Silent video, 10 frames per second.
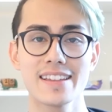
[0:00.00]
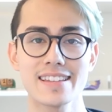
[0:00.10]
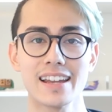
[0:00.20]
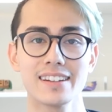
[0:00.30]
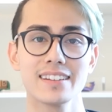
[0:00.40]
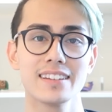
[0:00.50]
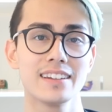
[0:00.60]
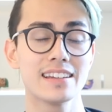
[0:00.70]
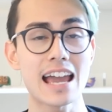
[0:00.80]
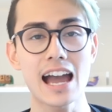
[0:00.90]
Es hat
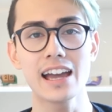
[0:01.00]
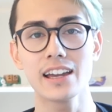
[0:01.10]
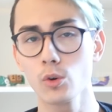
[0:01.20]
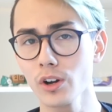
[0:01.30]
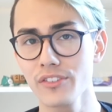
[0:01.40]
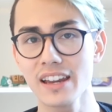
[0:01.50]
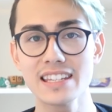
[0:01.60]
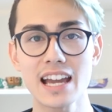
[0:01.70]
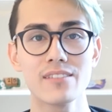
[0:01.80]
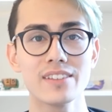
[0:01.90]
ein Jahr, ungefähr
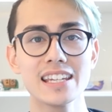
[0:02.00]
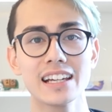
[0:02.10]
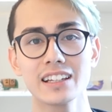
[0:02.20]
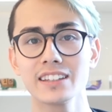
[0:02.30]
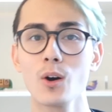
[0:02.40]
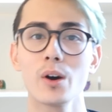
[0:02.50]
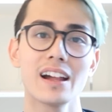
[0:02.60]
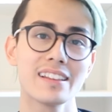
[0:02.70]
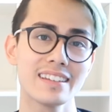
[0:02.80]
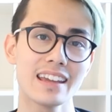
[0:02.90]
ein Jahr weniger
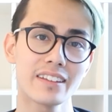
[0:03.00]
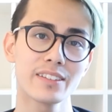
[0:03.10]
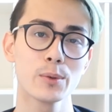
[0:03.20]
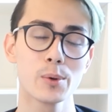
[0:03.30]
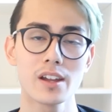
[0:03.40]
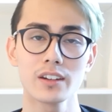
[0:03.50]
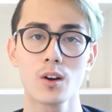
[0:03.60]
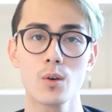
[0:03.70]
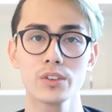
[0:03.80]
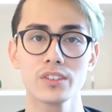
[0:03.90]
gedauert als die ersten
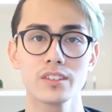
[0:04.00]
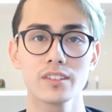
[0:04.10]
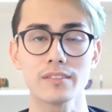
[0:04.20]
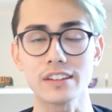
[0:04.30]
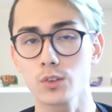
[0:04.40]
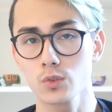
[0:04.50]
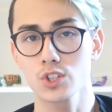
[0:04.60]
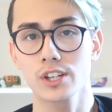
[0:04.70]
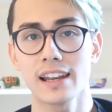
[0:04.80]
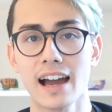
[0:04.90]
100.000, was
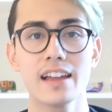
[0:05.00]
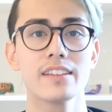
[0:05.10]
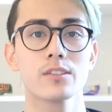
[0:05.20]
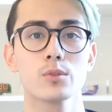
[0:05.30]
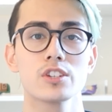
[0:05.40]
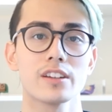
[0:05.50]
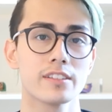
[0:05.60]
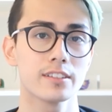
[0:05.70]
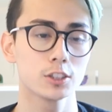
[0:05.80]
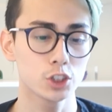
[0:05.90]
natürlich klar ist durch
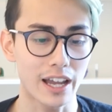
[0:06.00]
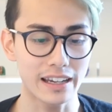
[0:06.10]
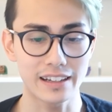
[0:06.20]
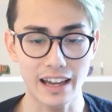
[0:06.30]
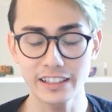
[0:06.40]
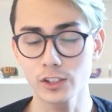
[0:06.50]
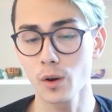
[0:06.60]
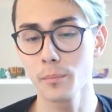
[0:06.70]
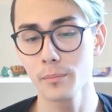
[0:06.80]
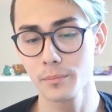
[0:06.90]
das steigende
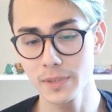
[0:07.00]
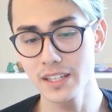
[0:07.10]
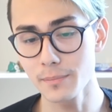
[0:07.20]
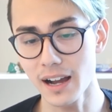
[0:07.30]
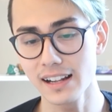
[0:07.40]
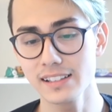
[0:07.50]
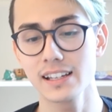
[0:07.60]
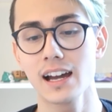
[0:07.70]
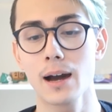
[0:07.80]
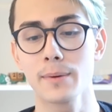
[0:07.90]
Einkommen mit dem
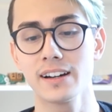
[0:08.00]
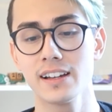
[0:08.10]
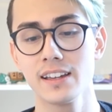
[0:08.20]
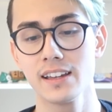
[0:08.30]
Alter, aber